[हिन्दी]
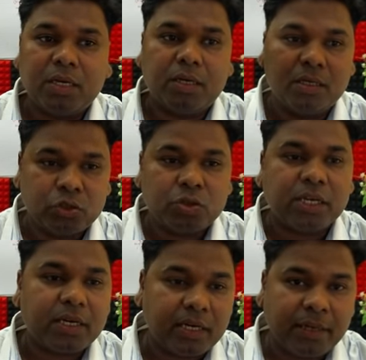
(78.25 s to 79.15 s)
जो
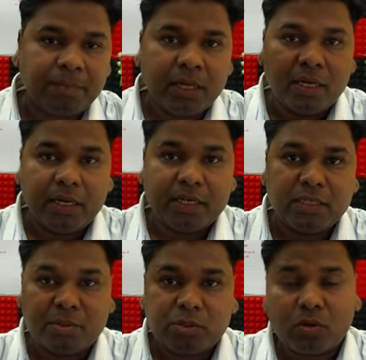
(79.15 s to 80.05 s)
दिख रहा है लेकिन
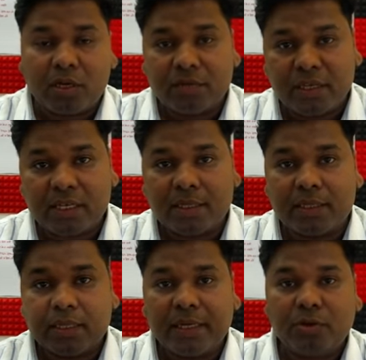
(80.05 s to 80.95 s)
जब इसको कन्वर्ट
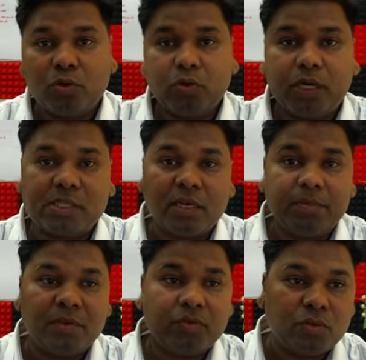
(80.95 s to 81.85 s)
करते हैं तो असल
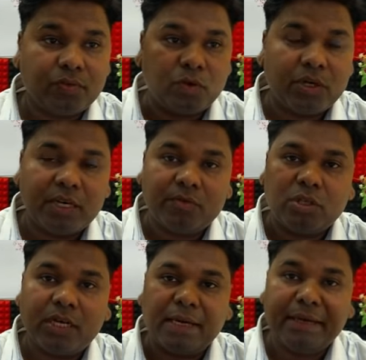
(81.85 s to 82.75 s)
में वो जो फॉन्ट है वो
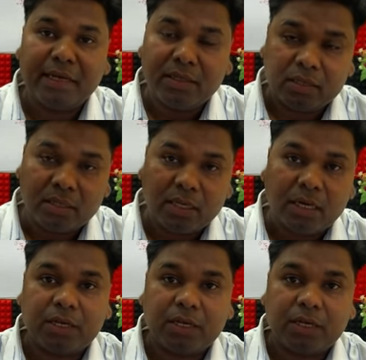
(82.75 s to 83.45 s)
दिखाई नहीं देता